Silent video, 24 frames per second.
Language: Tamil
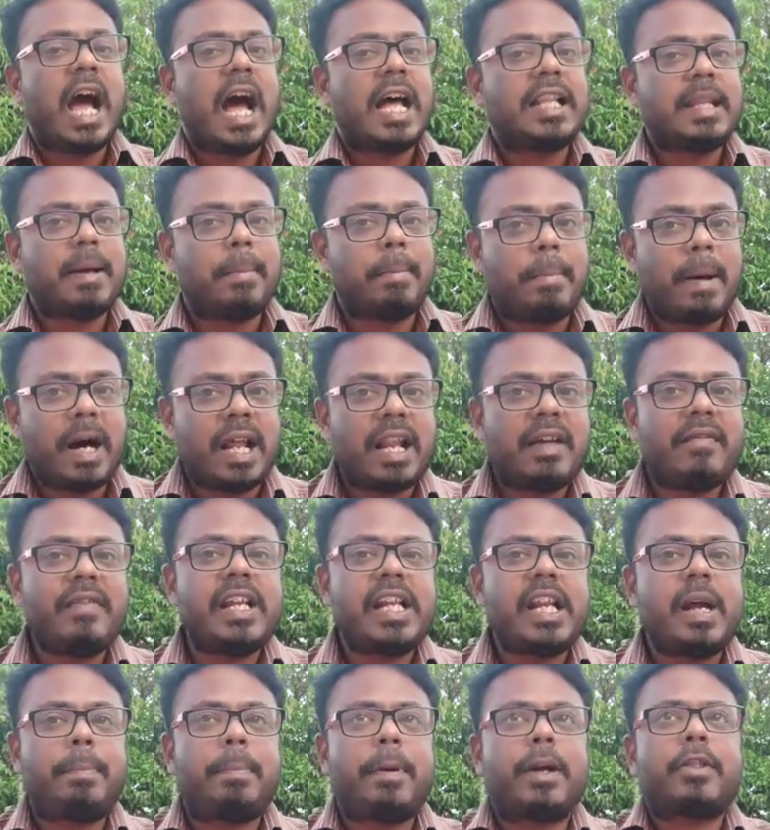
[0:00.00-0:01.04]
அந்த
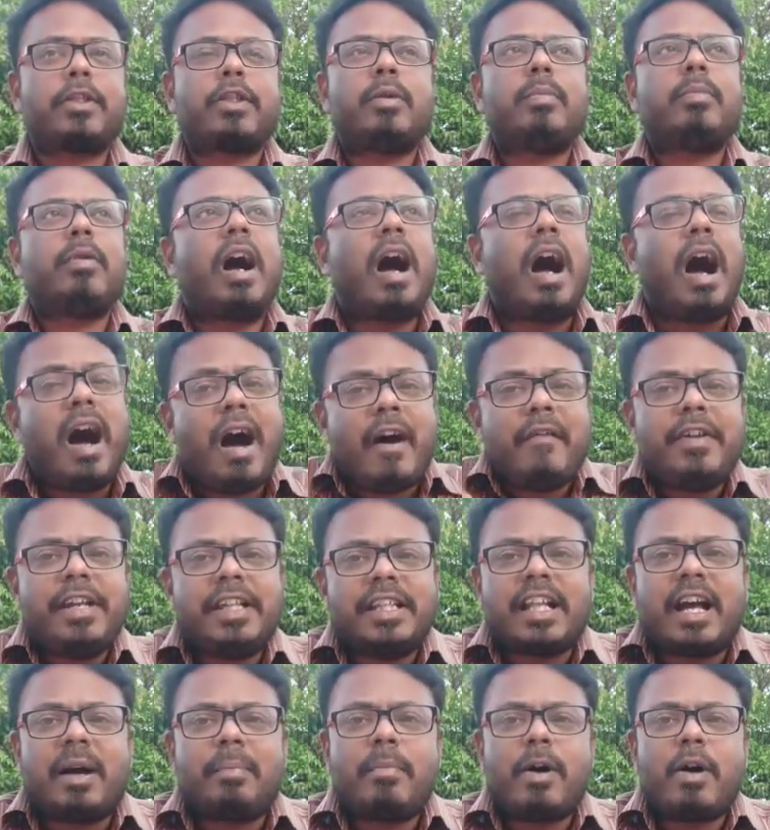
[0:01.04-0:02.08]
பலவீனப்படுத்தும் ஆவி
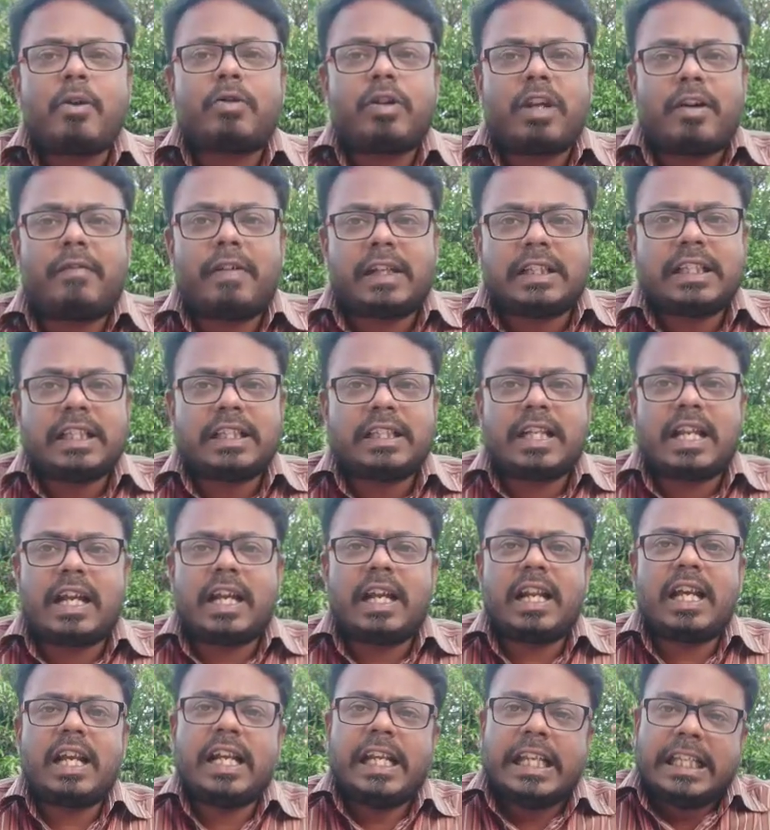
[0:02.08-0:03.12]
இந்த அம்மாக்குள்ள
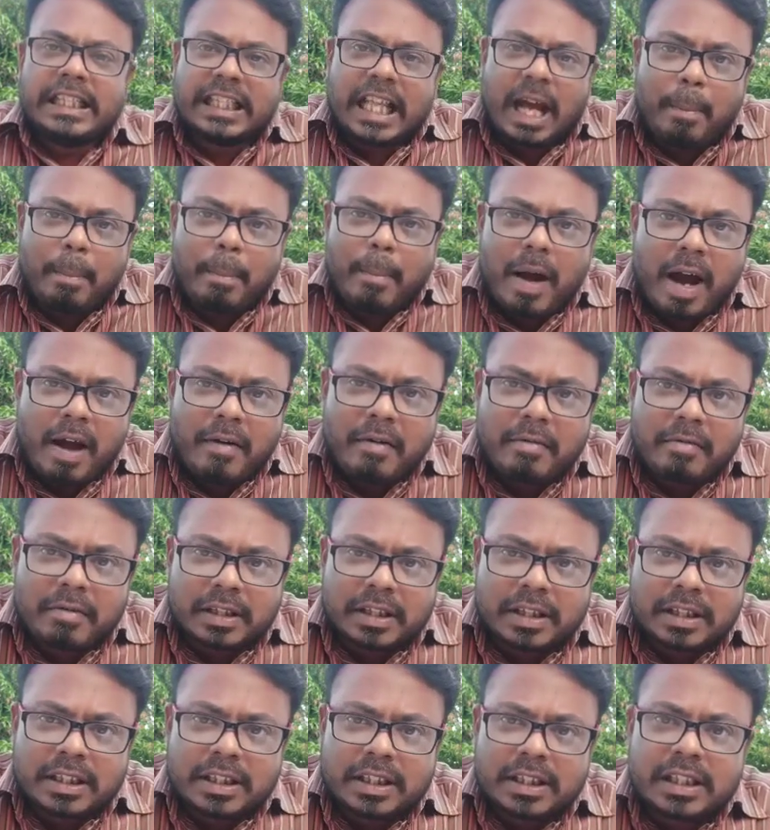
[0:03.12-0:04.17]
வந்ததுனால இந்த அம்மாவை
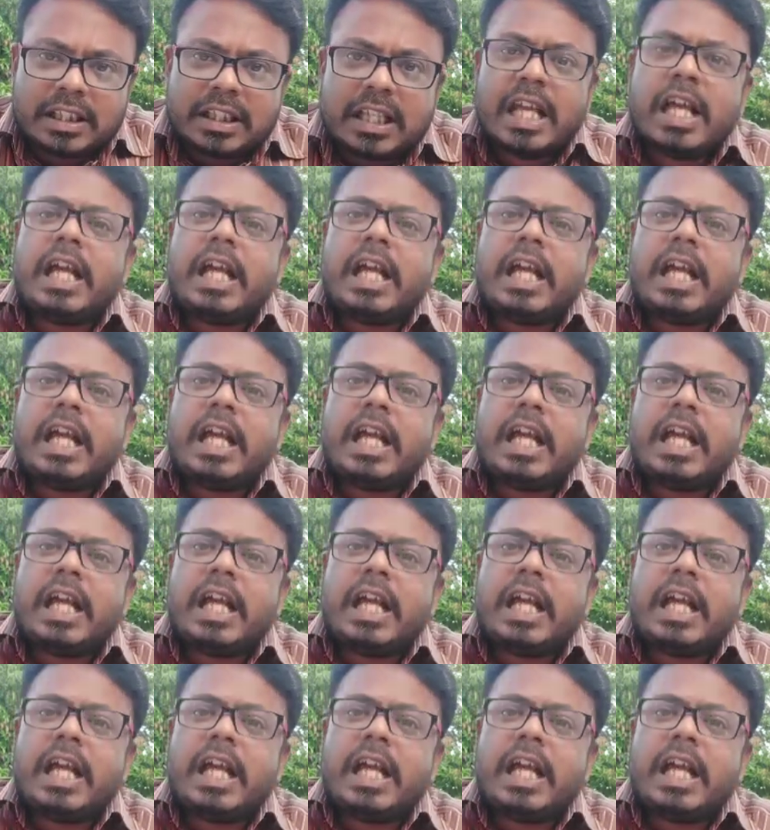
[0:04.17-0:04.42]
வந்து